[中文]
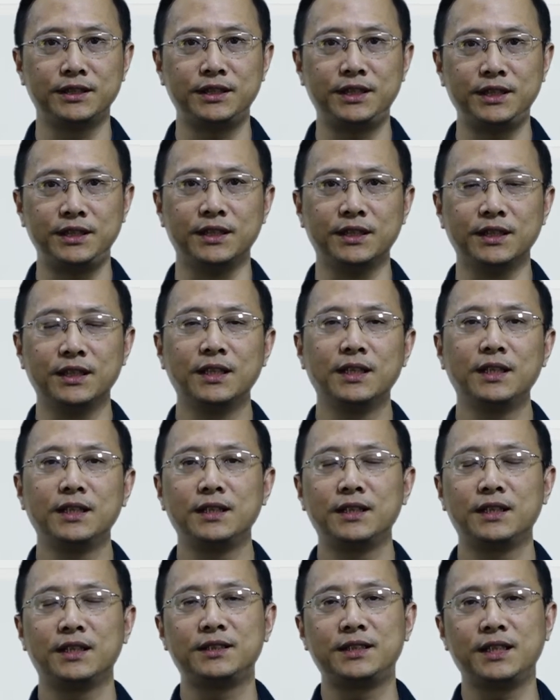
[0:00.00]
D。
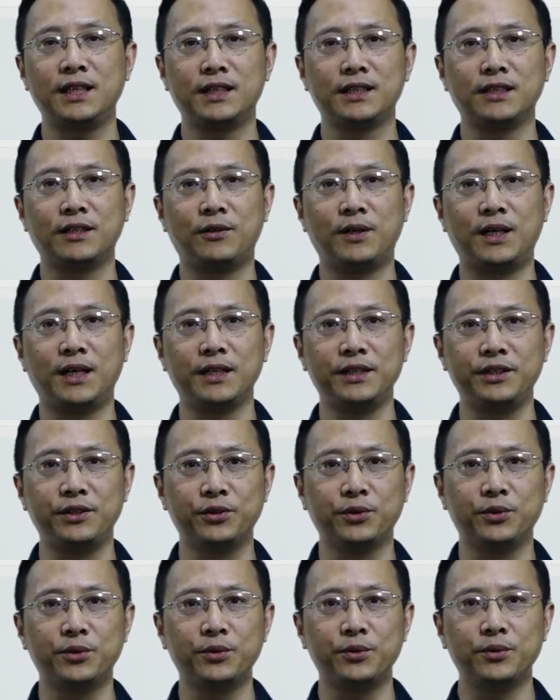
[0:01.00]
那这样的话，
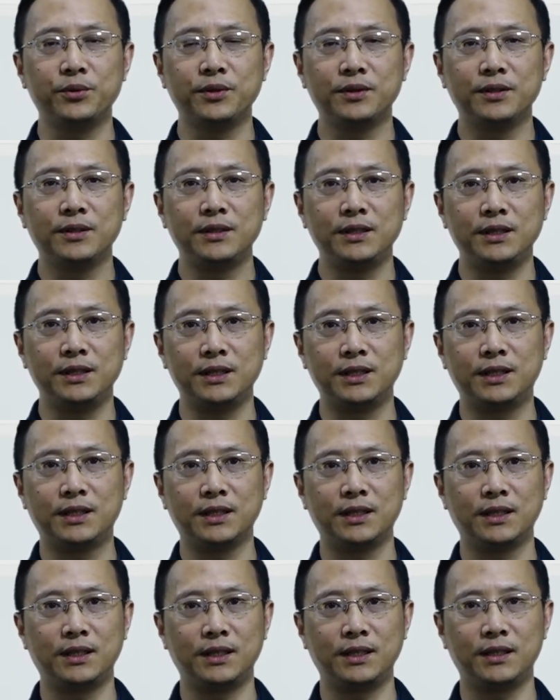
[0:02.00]
由一
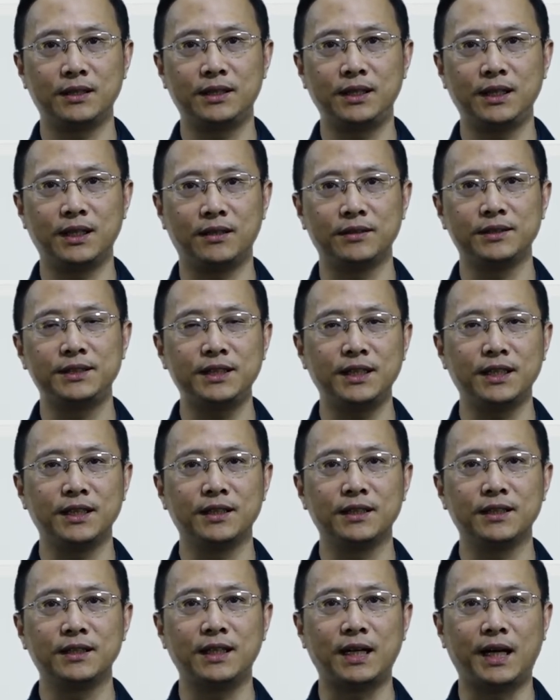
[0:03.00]
个条件
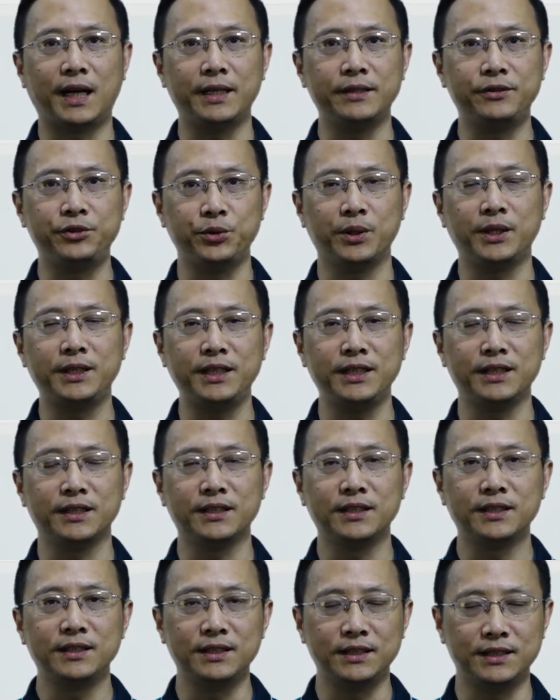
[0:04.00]
来决定
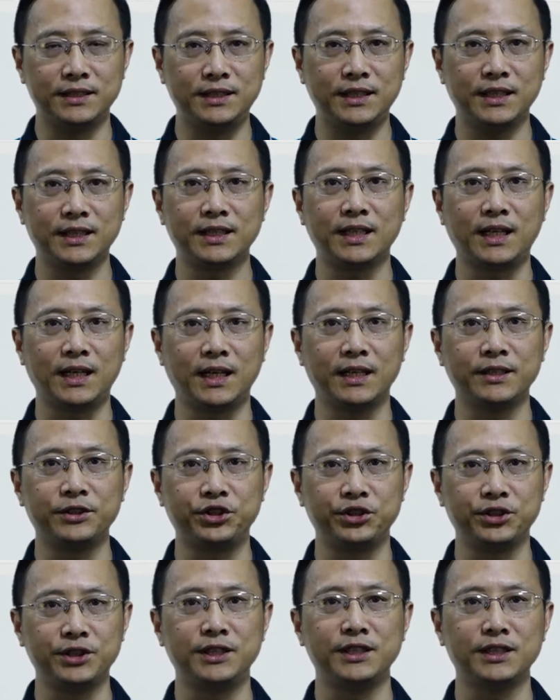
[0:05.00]
你接下来
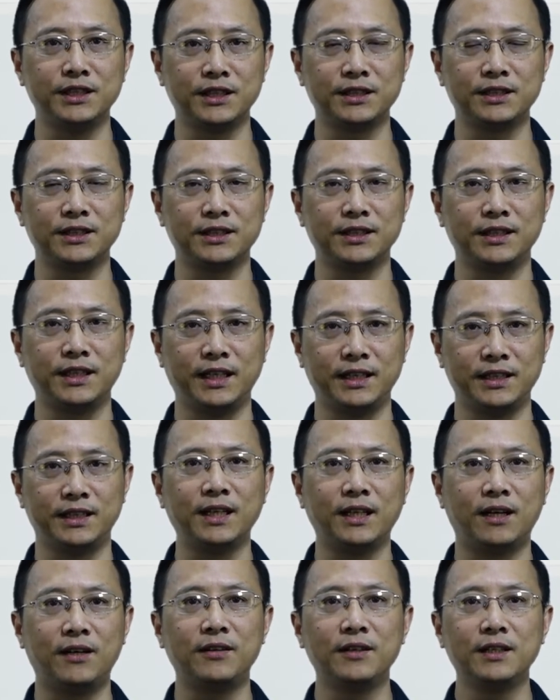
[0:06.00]
执行的是哪
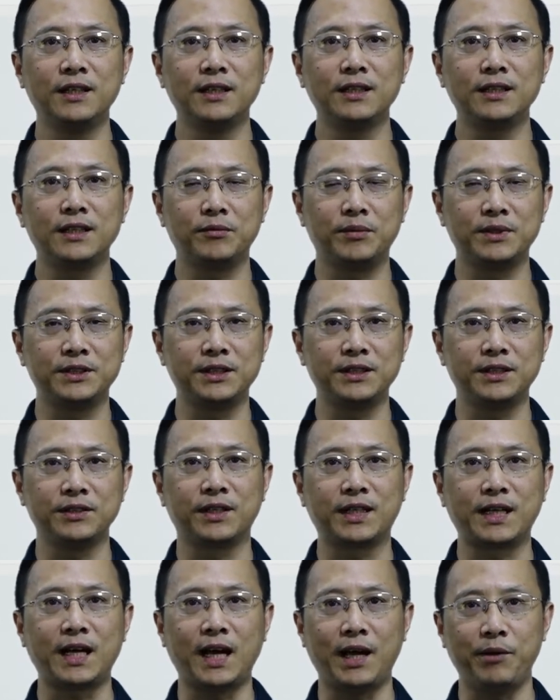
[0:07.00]
条，那么这就
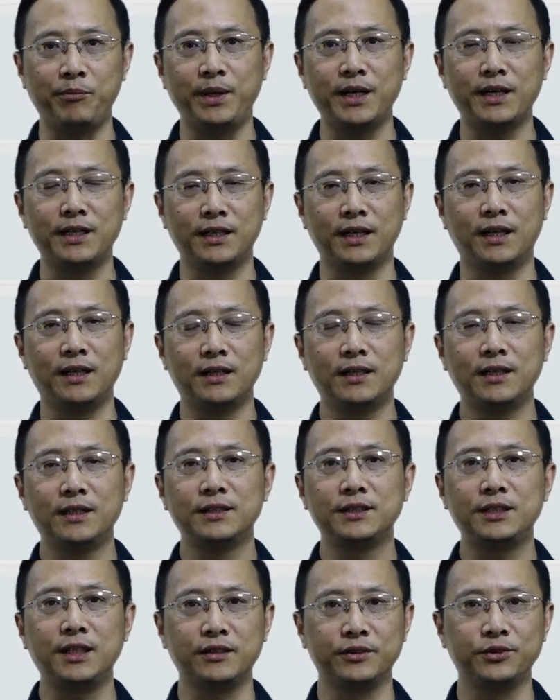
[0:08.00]
改变了
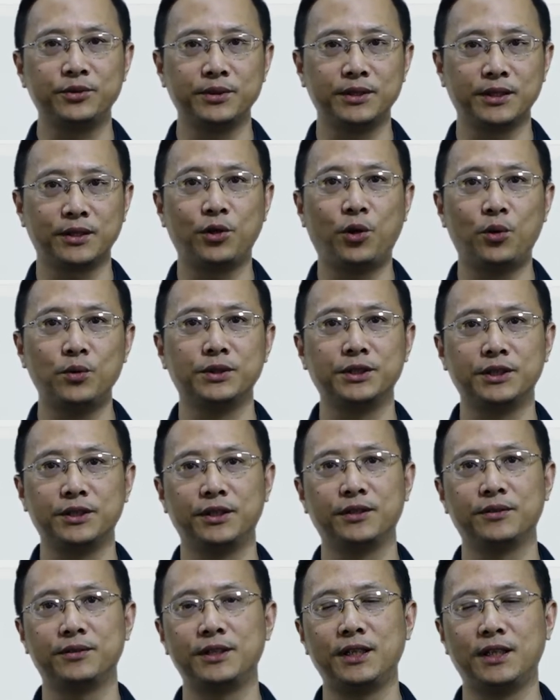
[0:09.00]
程序的控制
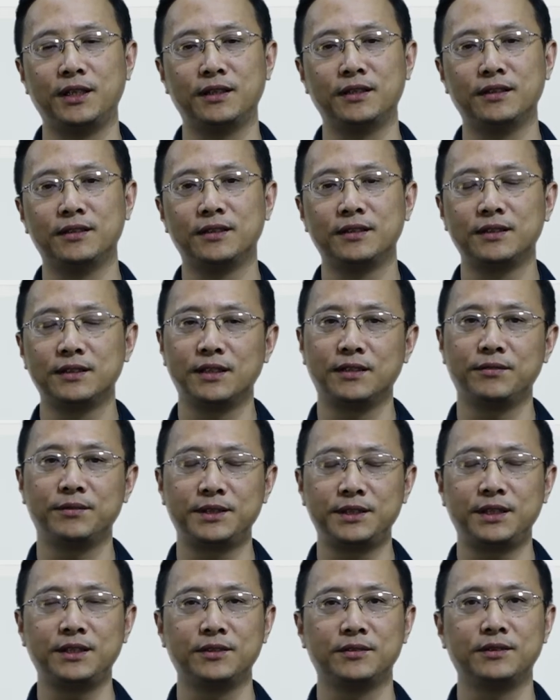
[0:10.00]
流程。那么
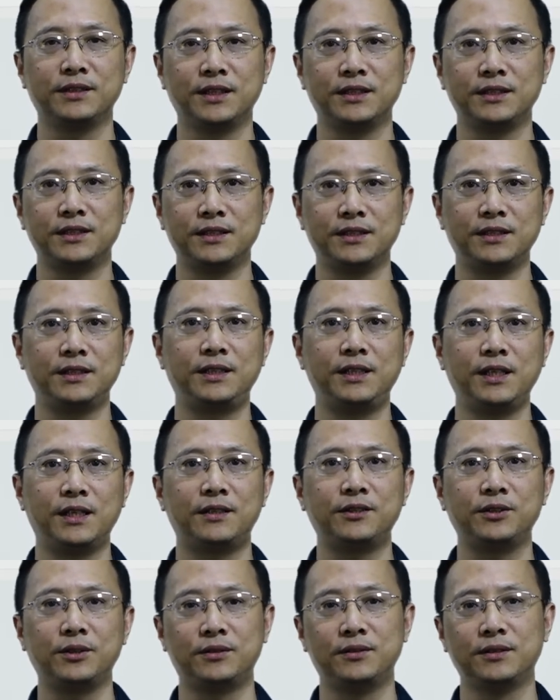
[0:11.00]
这种呢是第二
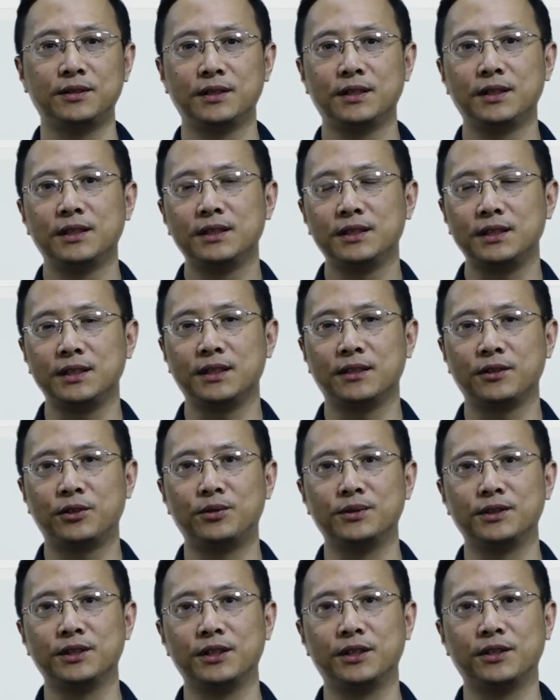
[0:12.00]
种。这个
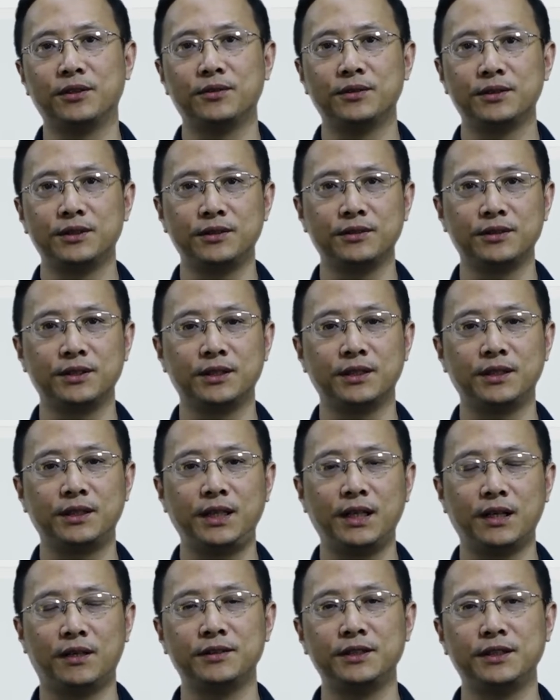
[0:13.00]
控制流就是
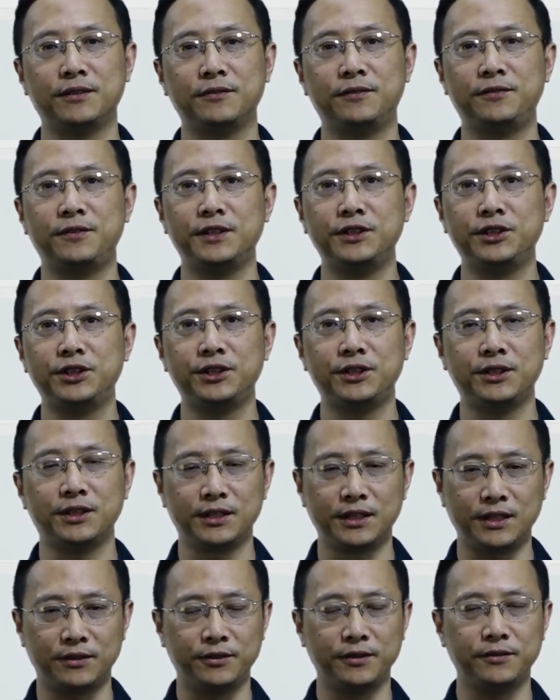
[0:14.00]
条件分支，
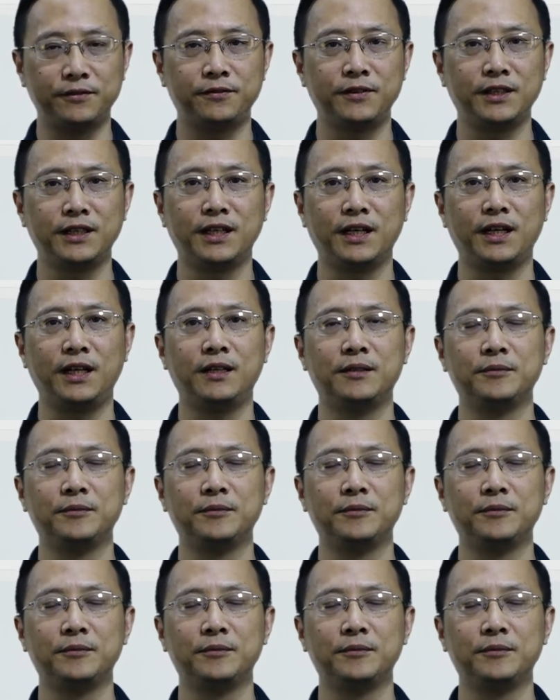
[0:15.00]
它会分开。